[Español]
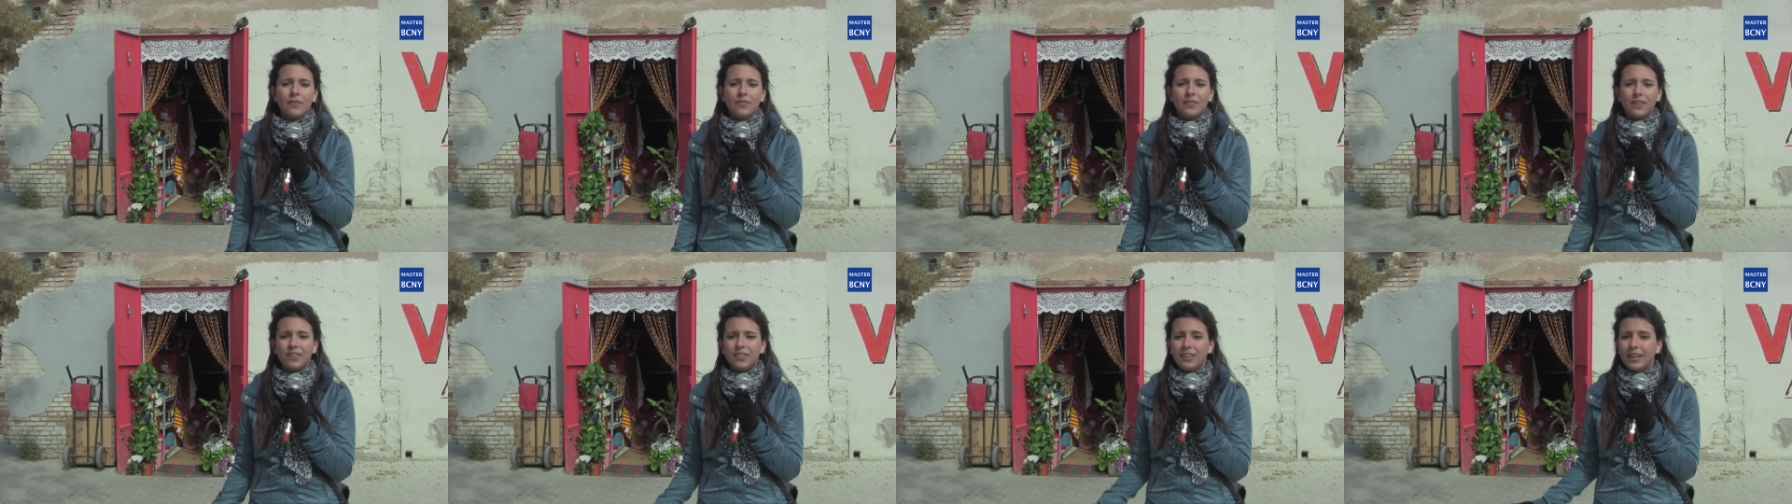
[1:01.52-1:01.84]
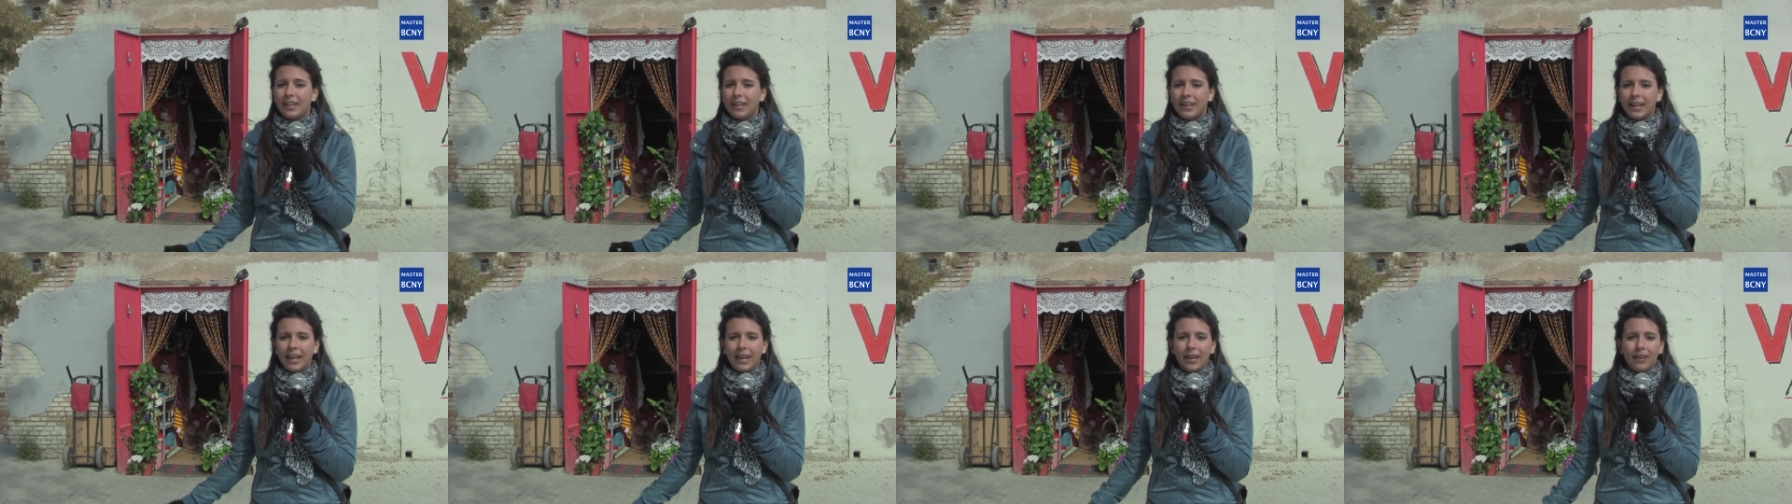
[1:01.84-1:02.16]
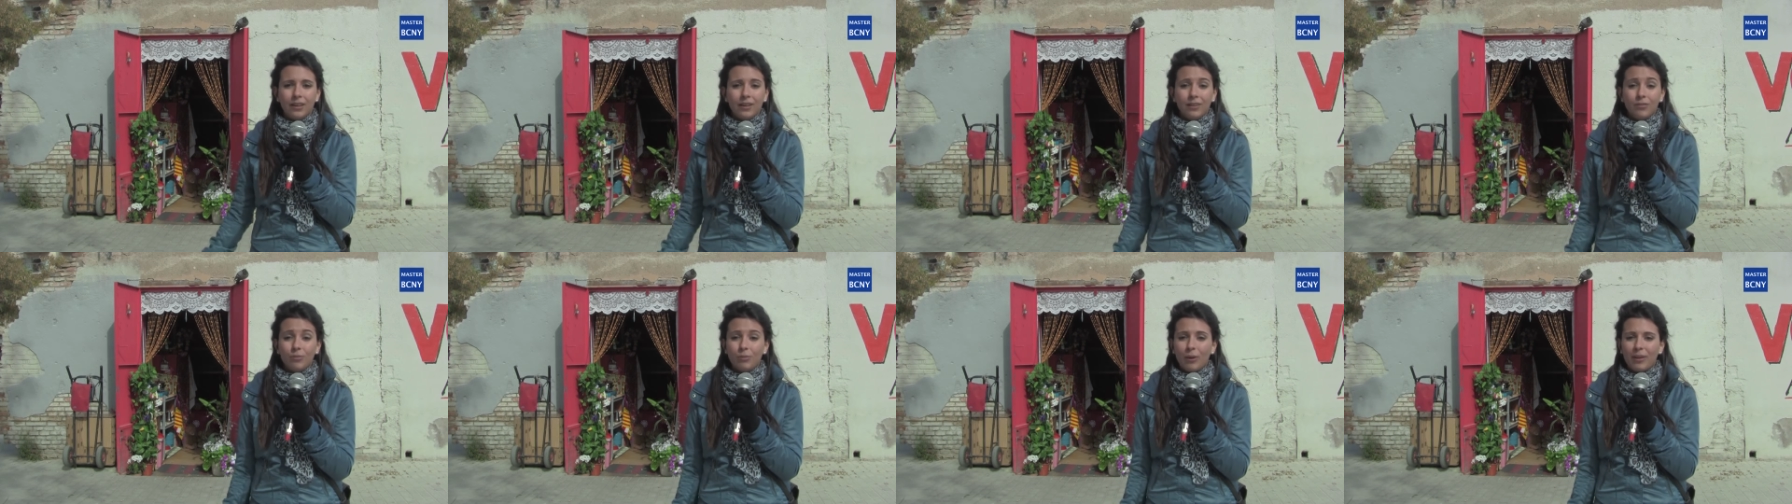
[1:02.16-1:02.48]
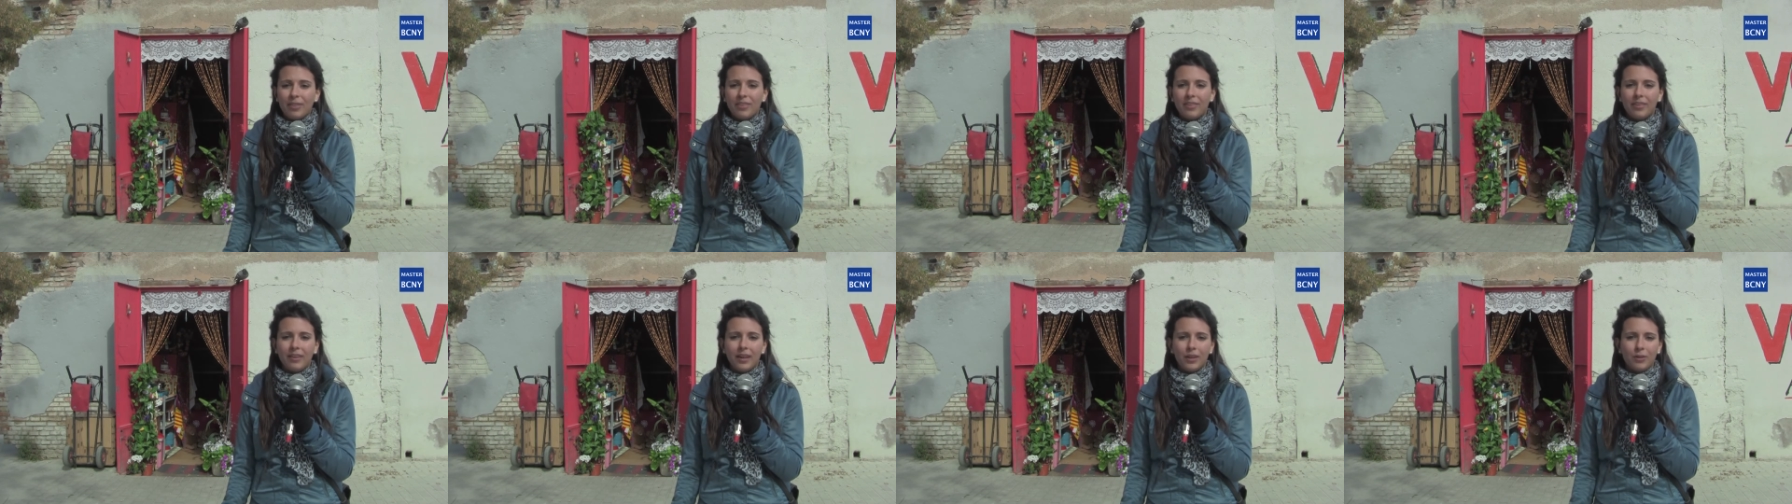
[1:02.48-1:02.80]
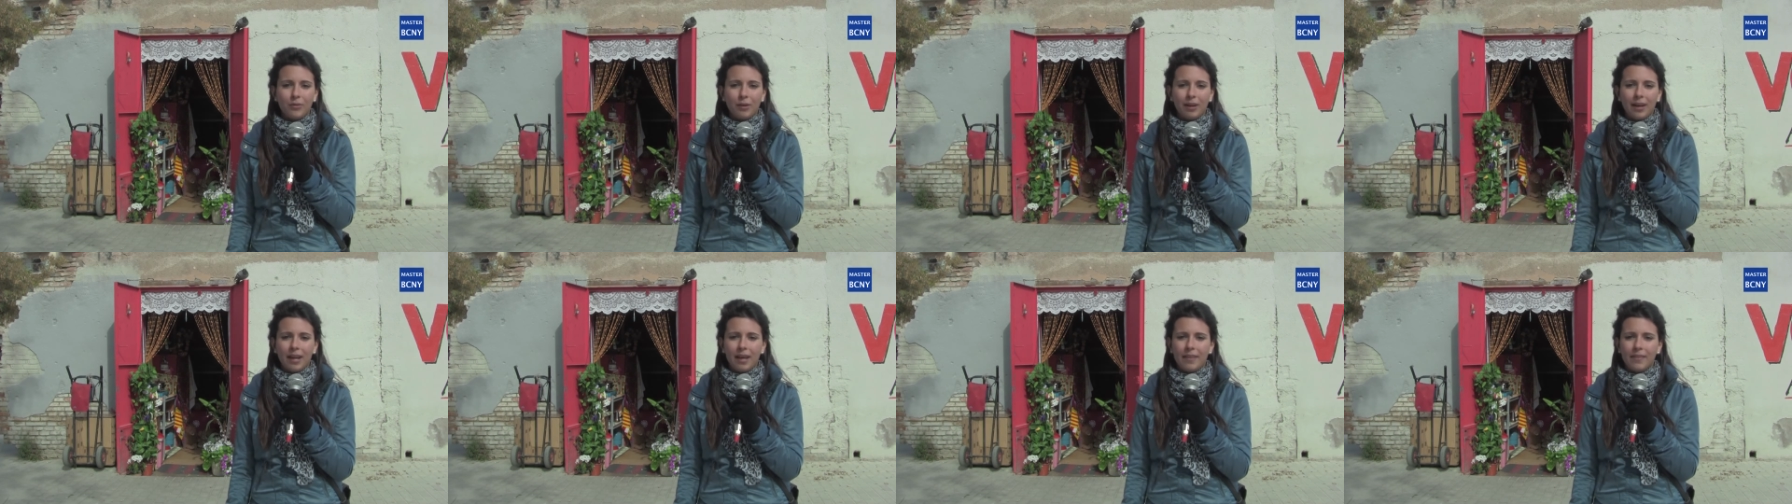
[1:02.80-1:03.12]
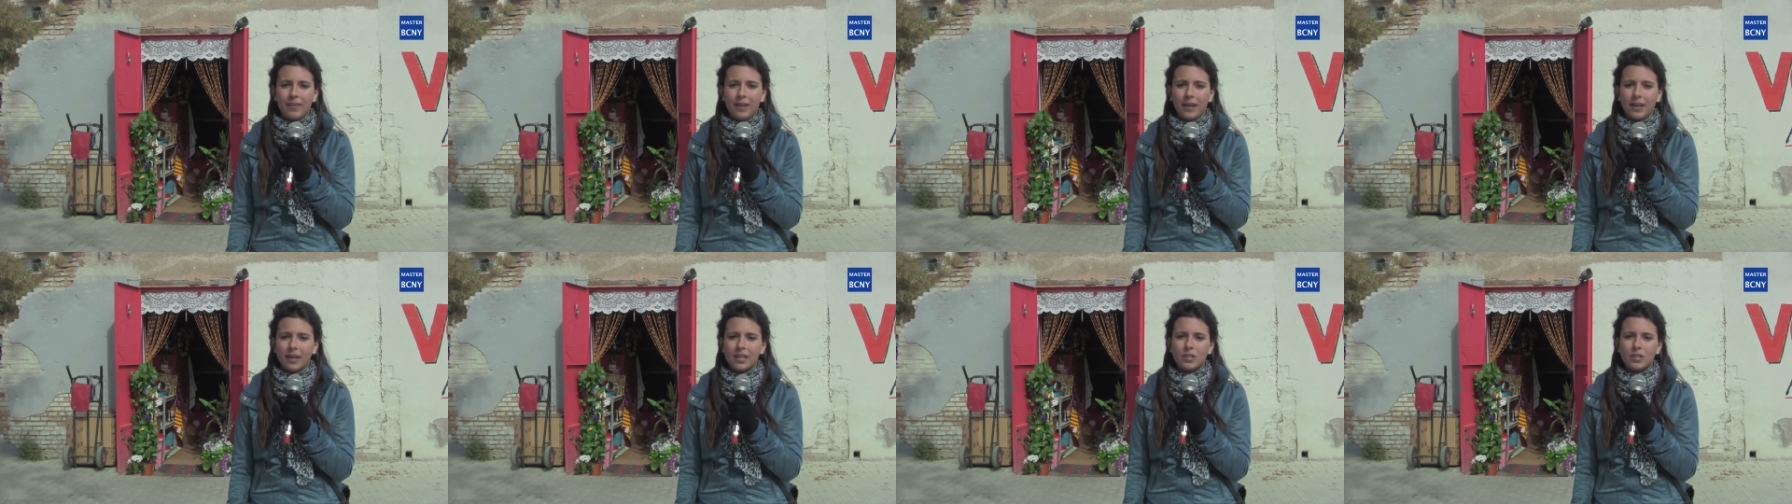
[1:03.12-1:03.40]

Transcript: dicen que no hace daño a nadie,